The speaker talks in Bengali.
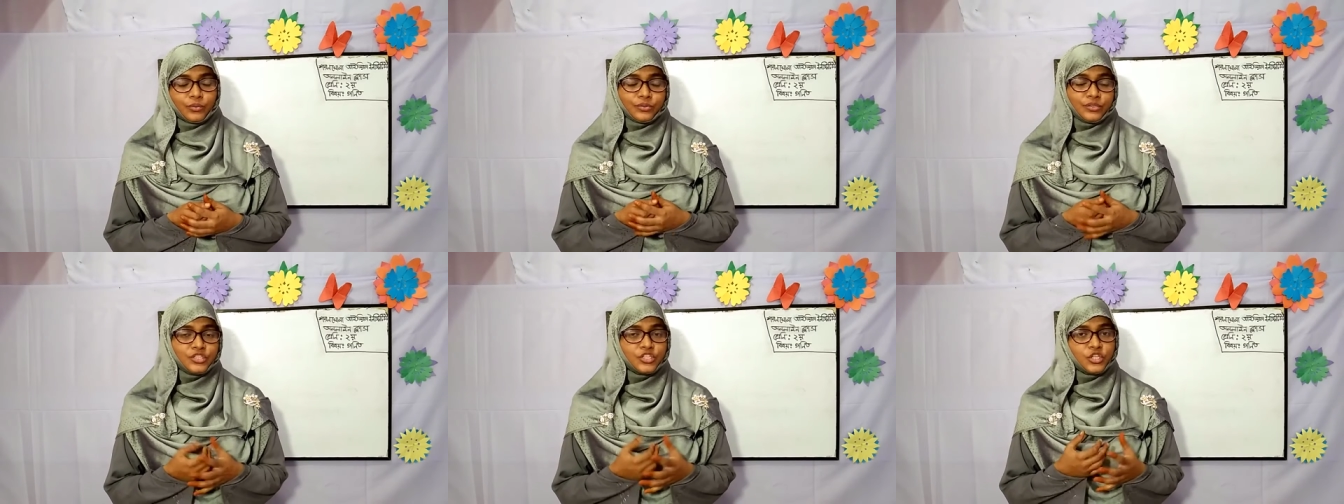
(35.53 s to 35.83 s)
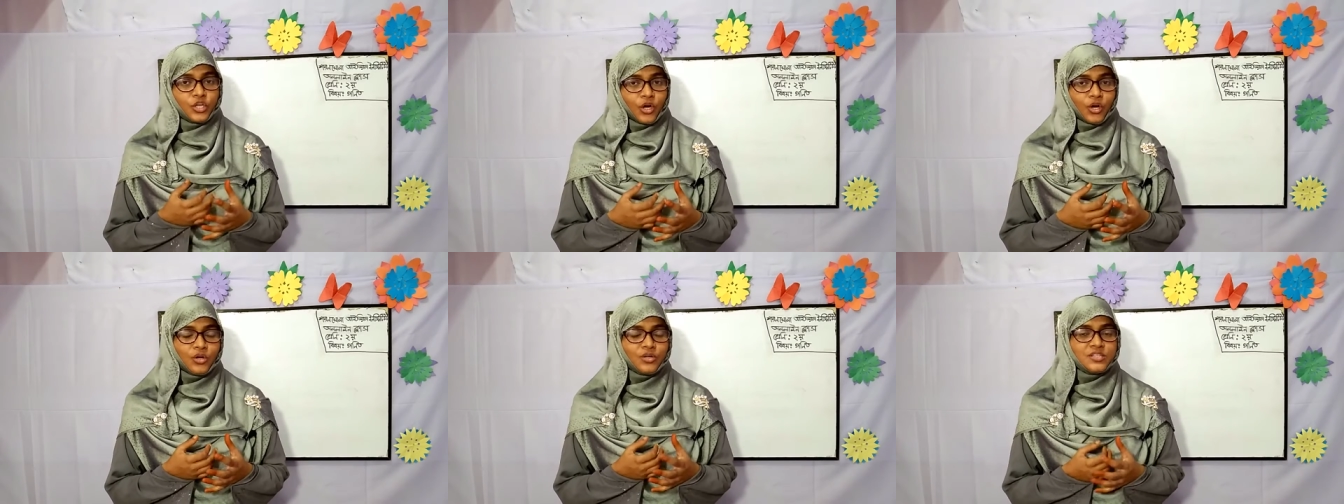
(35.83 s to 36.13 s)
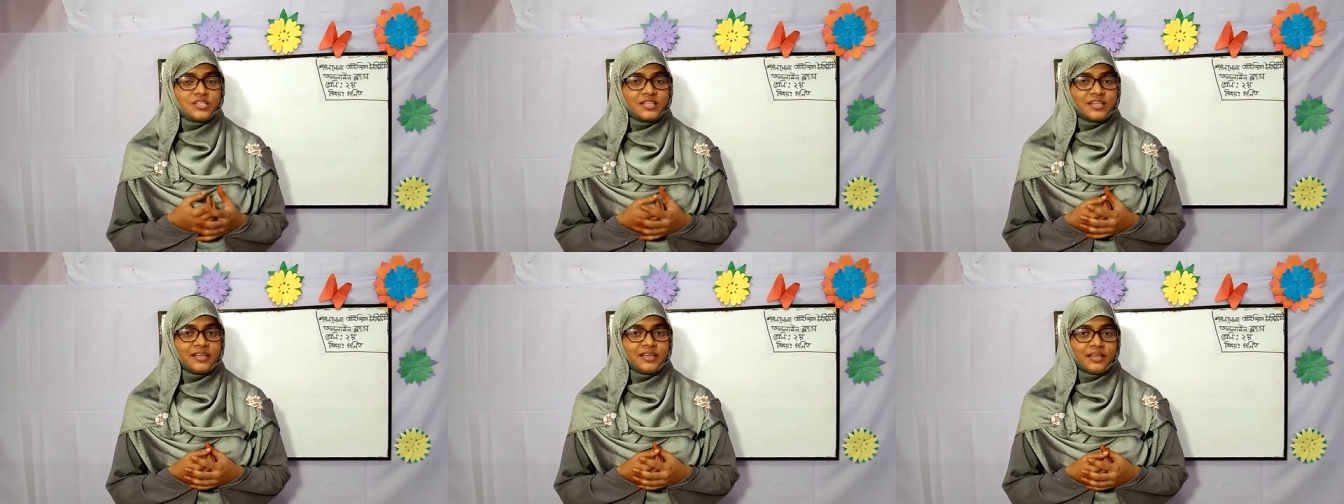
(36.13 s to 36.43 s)
অতি
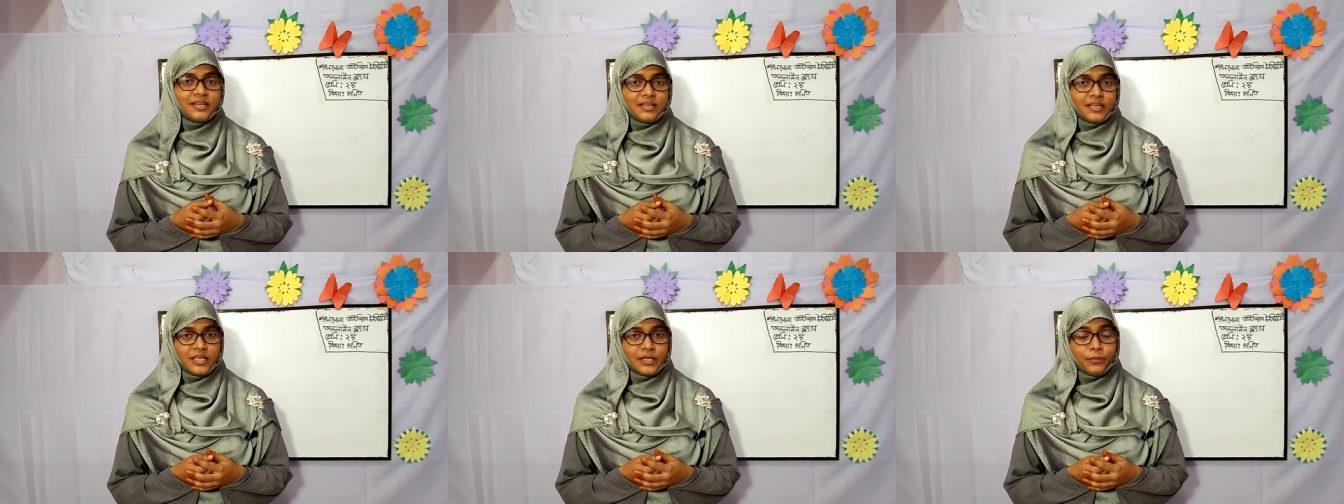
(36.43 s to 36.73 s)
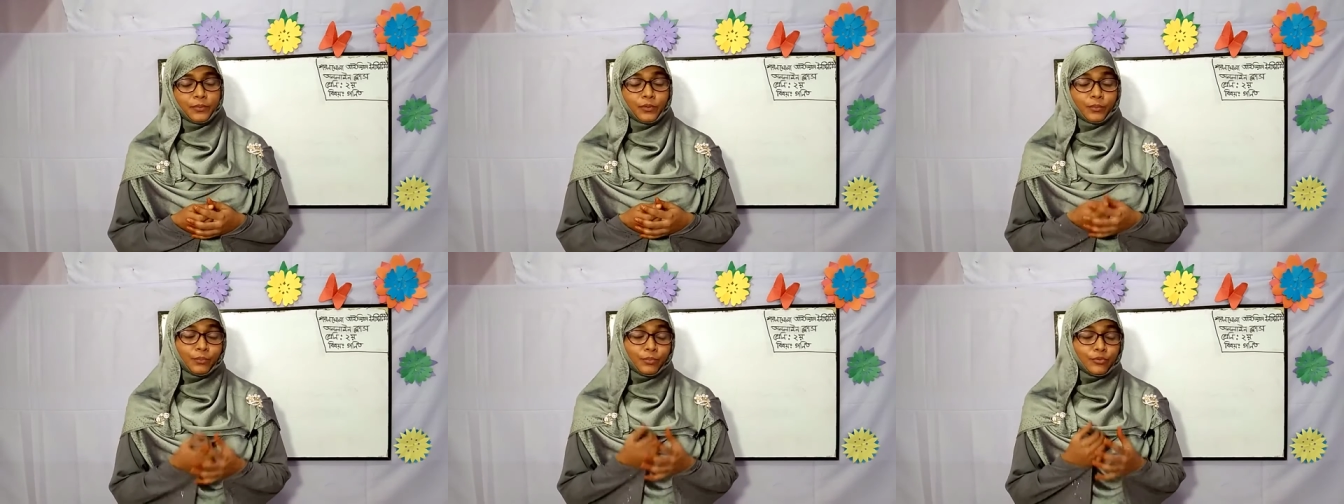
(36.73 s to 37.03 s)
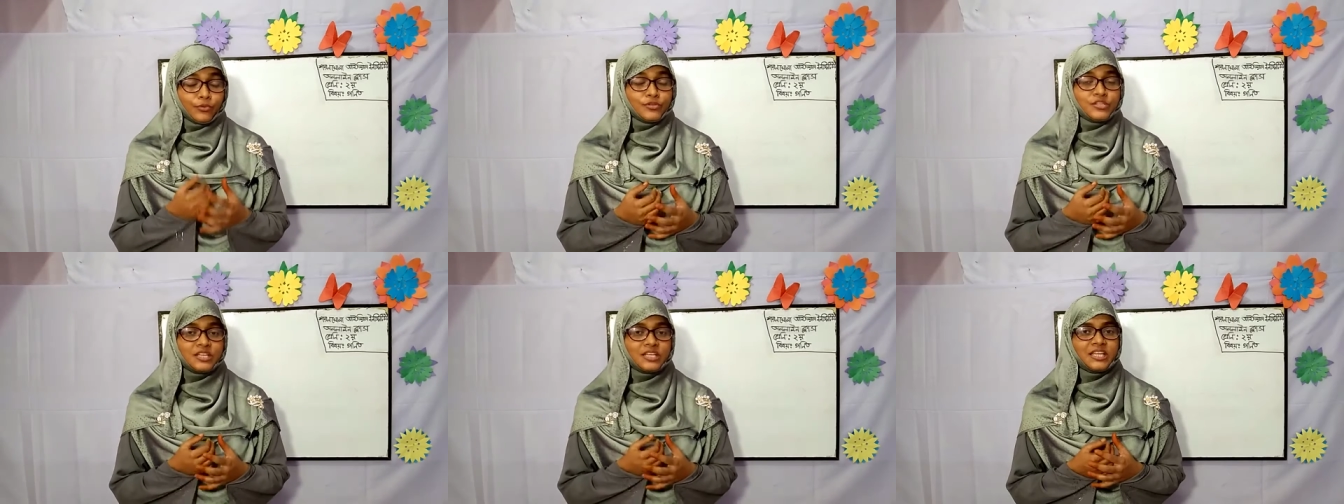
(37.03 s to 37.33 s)
সহজে এবং
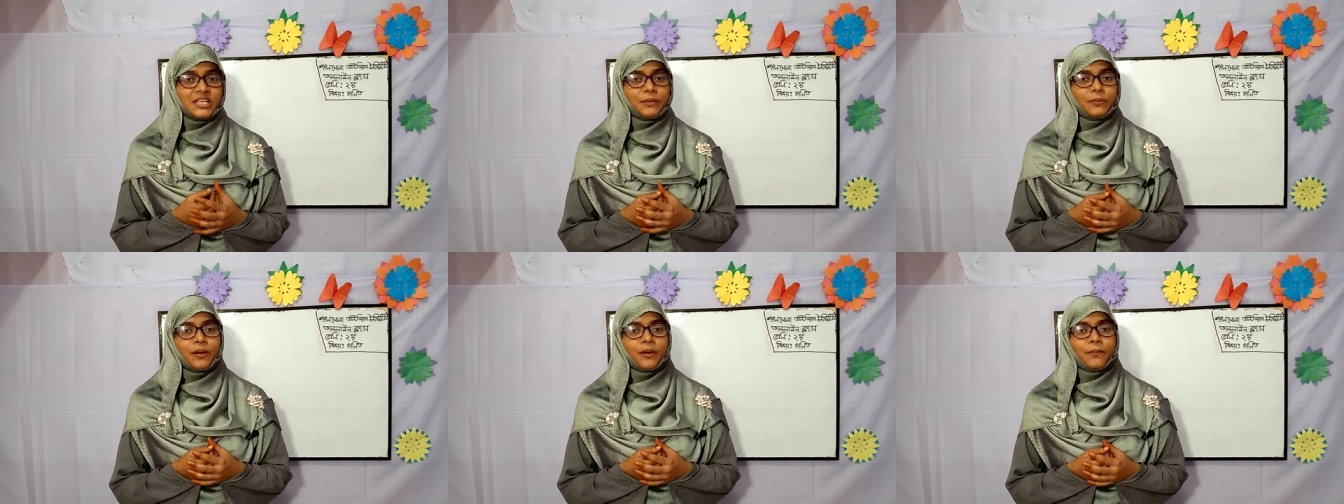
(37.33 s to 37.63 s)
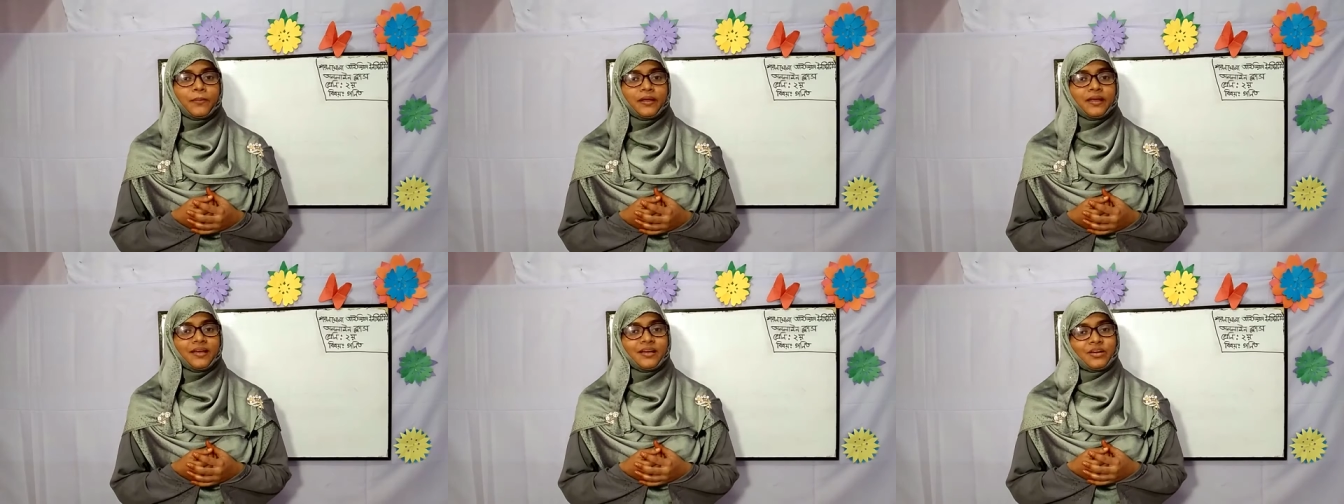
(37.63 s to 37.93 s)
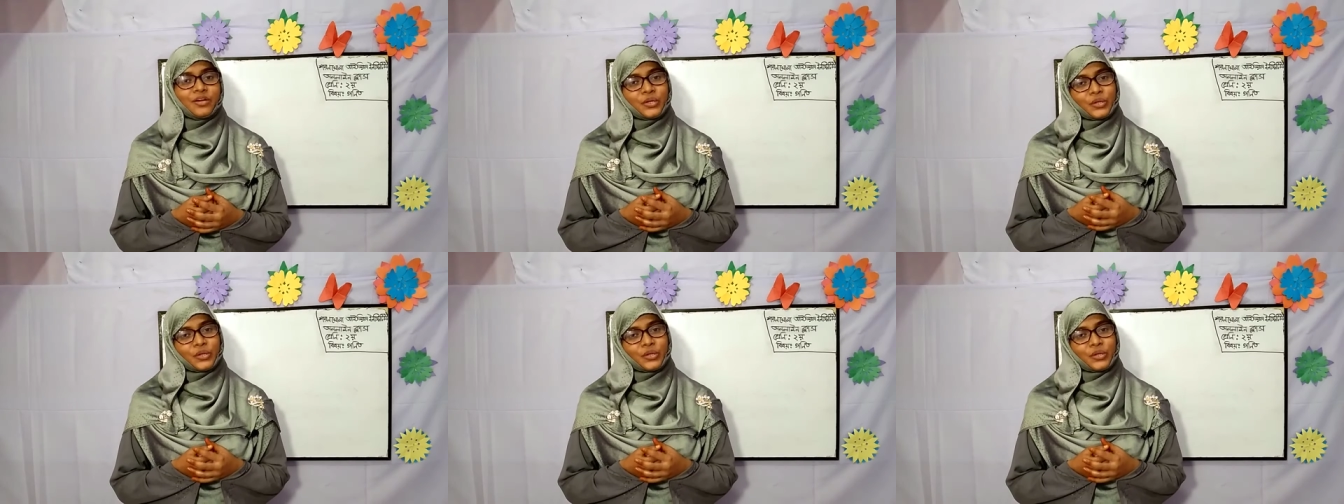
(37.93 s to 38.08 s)
বুঝে কিভাবে